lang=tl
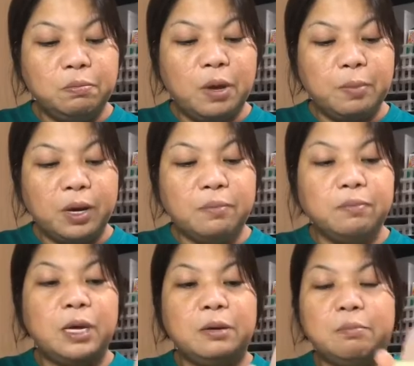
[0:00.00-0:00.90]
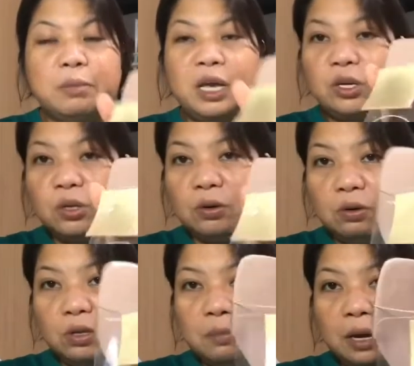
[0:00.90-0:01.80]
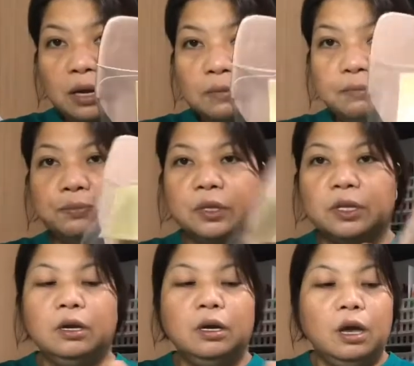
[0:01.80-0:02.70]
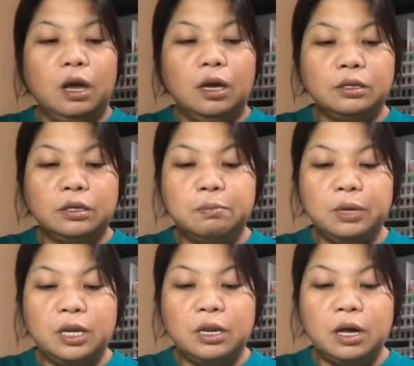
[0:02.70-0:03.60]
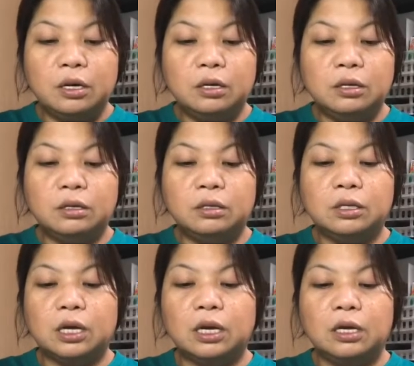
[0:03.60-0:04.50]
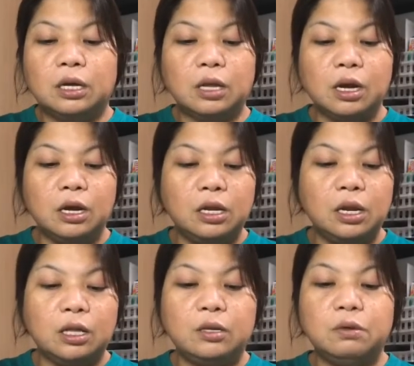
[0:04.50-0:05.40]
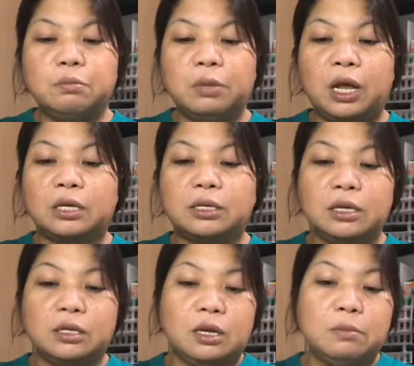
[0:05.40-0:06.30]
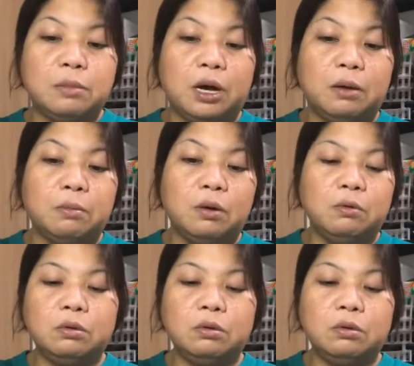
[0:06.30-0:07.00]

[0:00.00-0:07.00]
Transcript: pagka pink beige, oh, ba diba? Ang simple ng design niya, tanggalin natin yung plastic sa ibabaw.